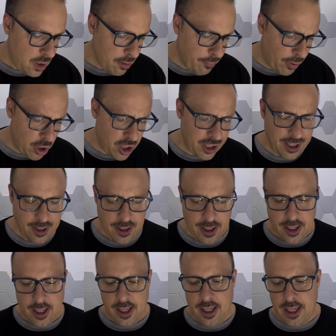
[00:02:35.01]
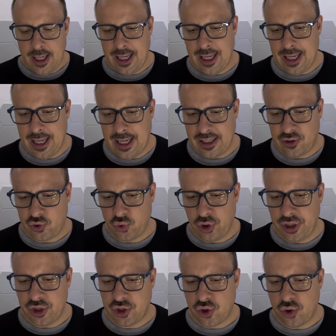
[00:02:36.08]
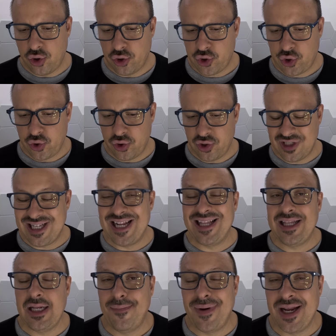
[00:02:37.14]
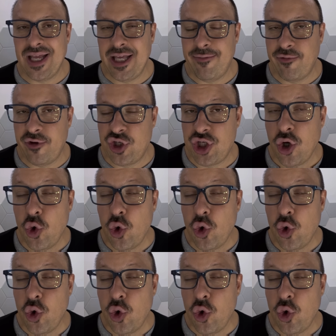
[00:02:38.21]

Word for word: Poi eh, sul discorso Slatan Ibrahimovic,